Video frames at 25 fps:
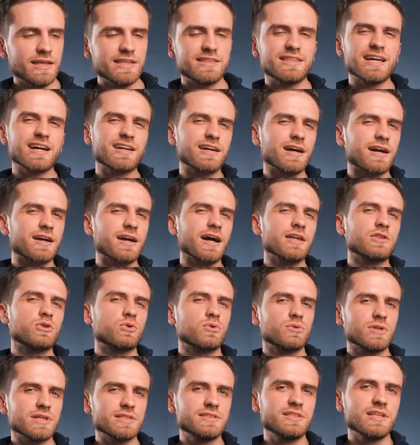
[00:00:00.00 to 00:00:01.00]
И так как
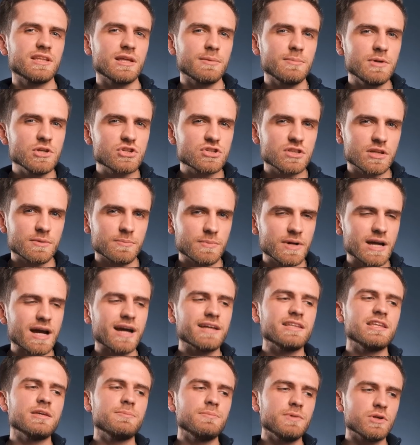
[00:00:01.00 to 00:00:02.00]
кадр у нас динамичный, мы
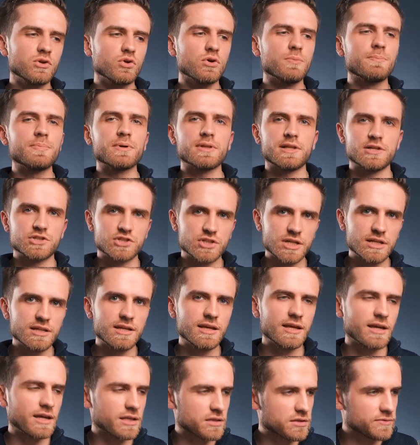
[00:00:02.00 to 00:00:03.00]
анимируем
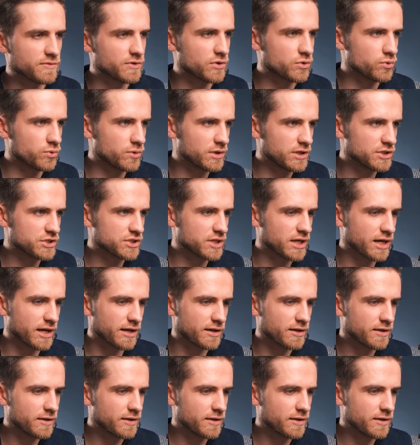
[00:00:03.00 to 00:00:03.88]
положение этого кругляшка.